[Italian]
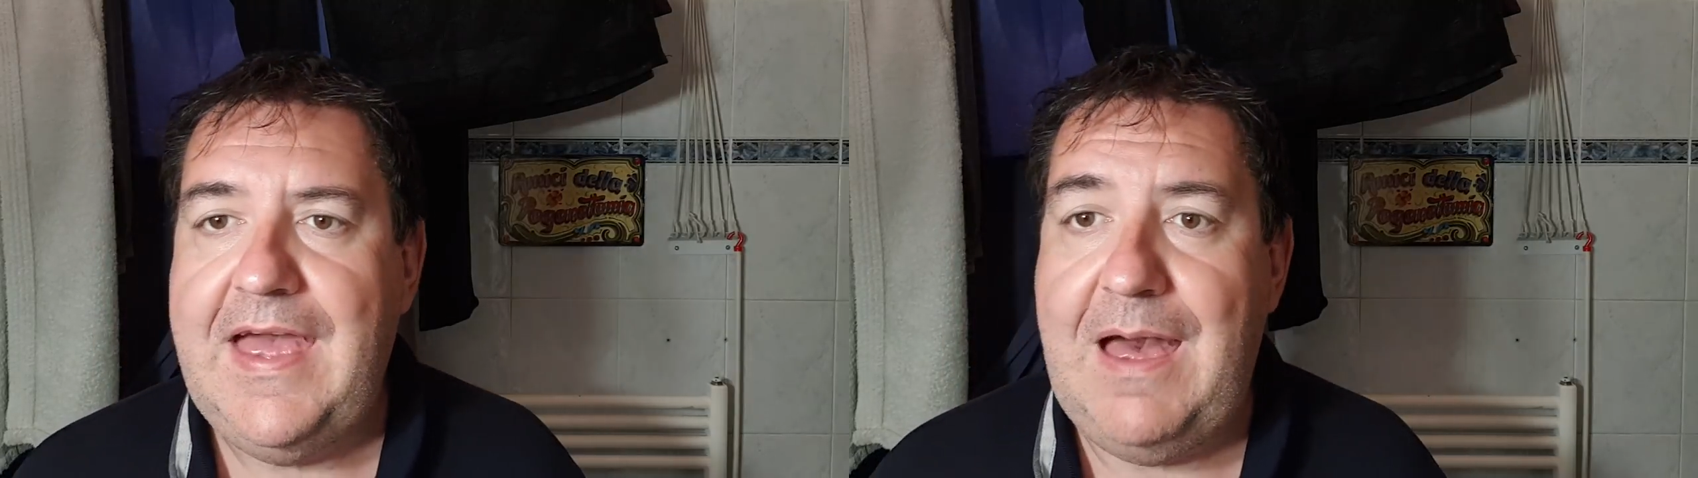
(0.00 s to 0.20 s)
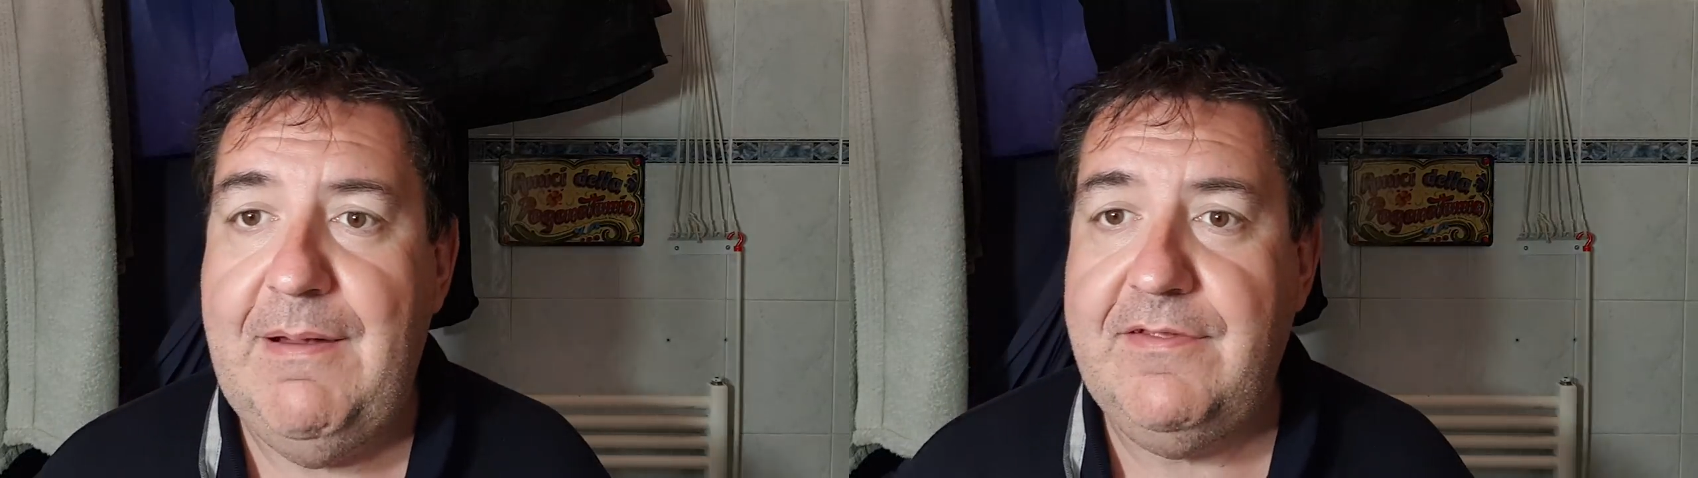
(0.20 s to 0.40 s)

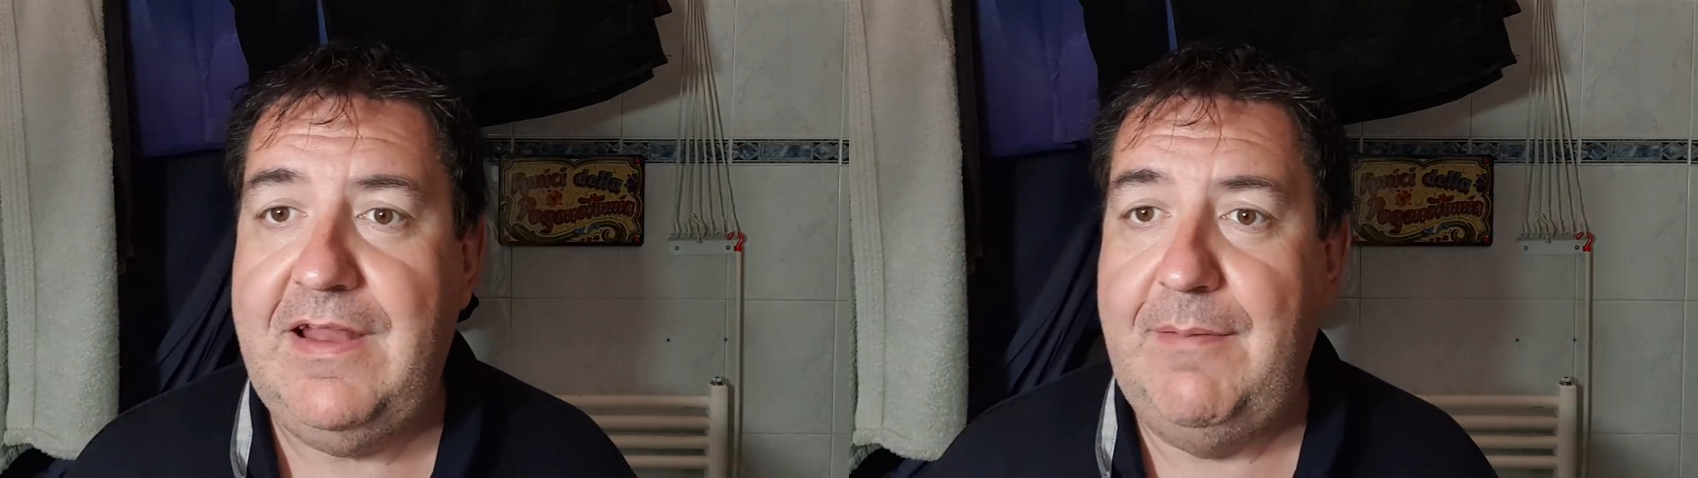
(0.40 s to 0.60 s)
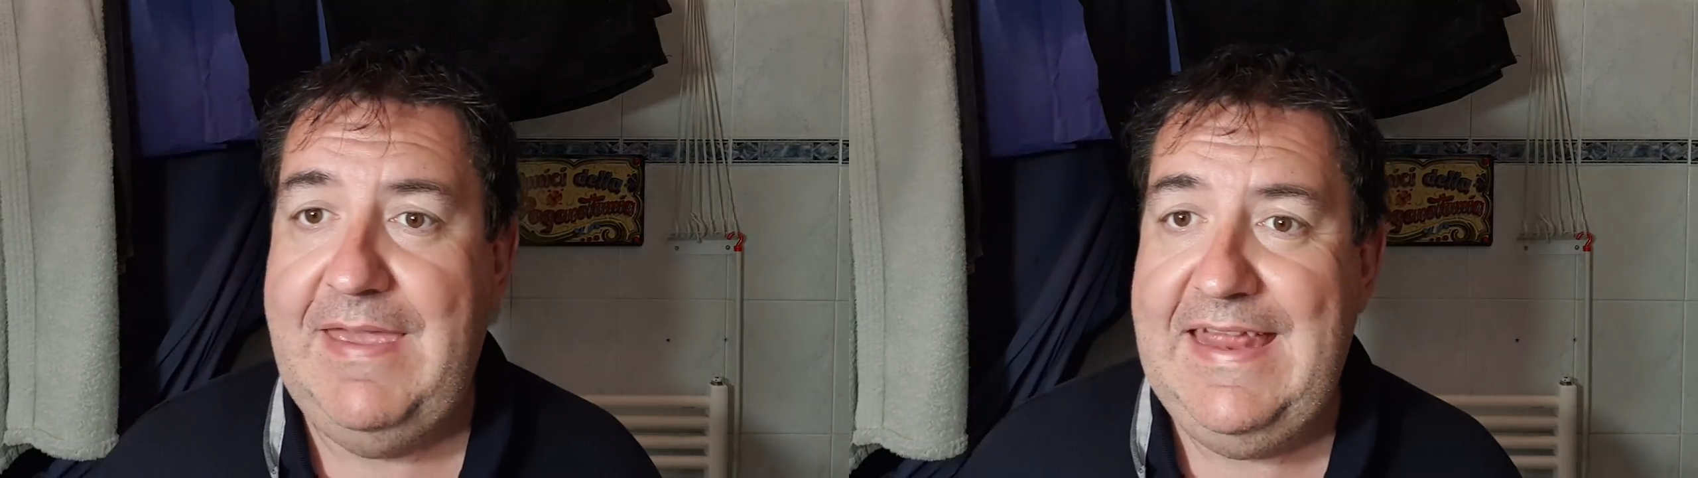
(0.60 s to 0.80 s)
Amazon
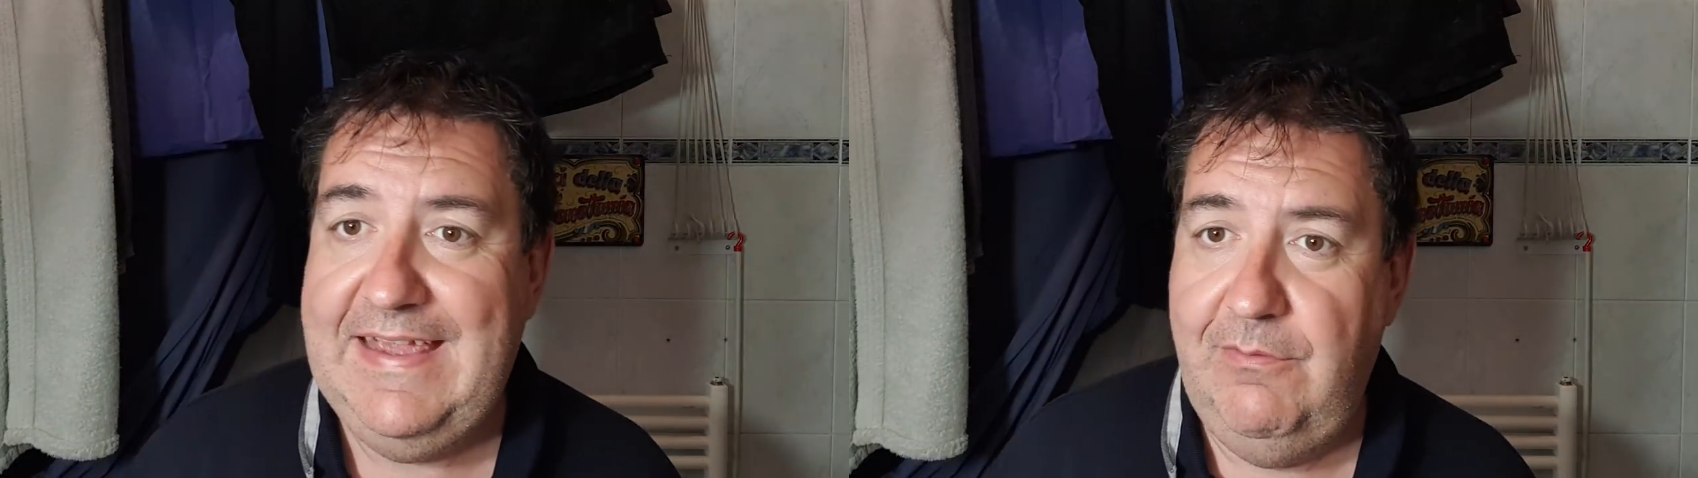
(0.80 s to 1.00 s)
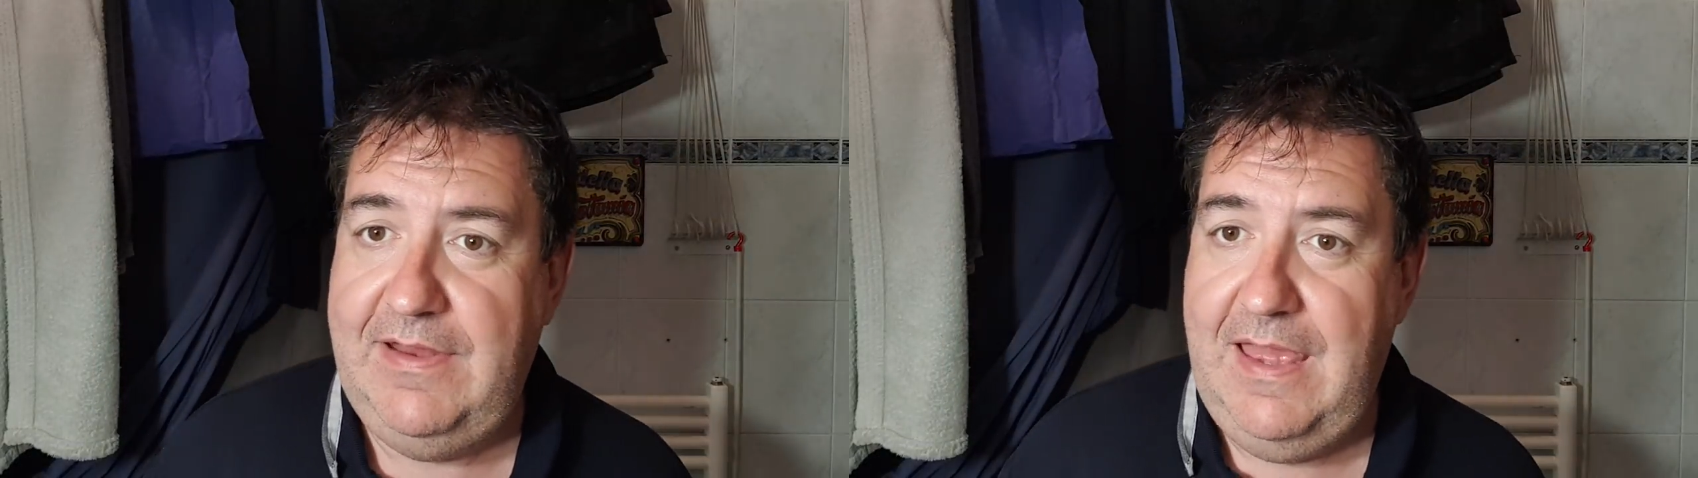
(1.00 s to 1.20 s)

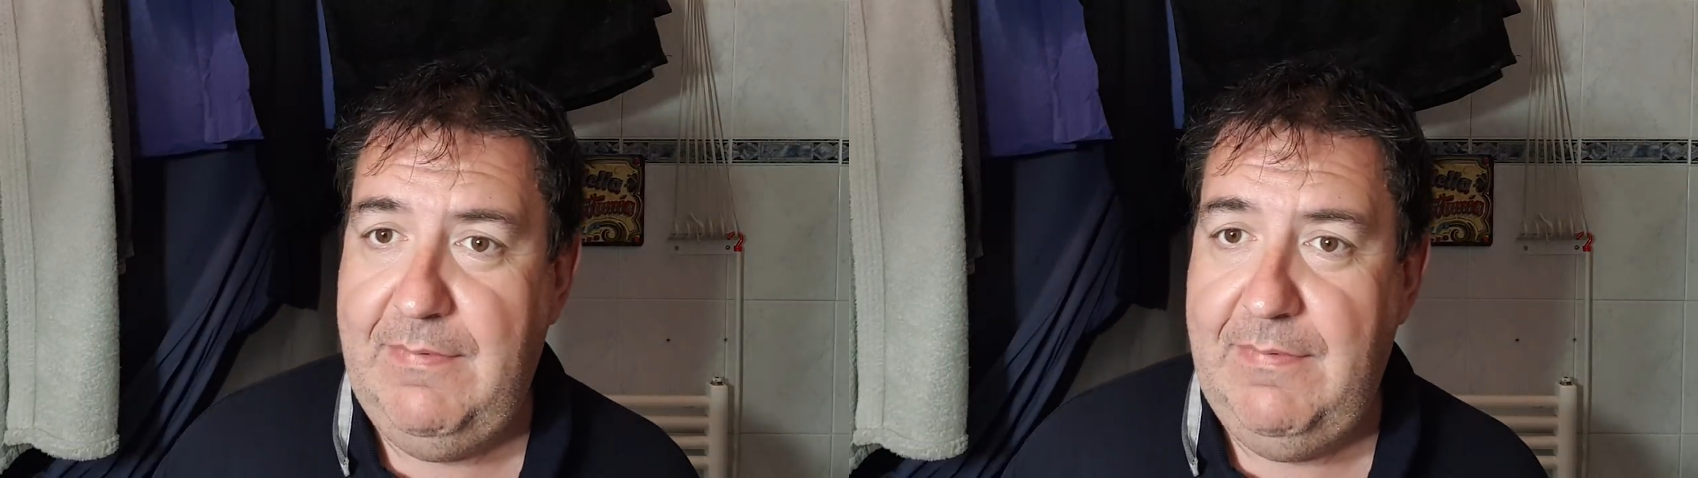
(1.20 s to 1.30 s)
America, quindi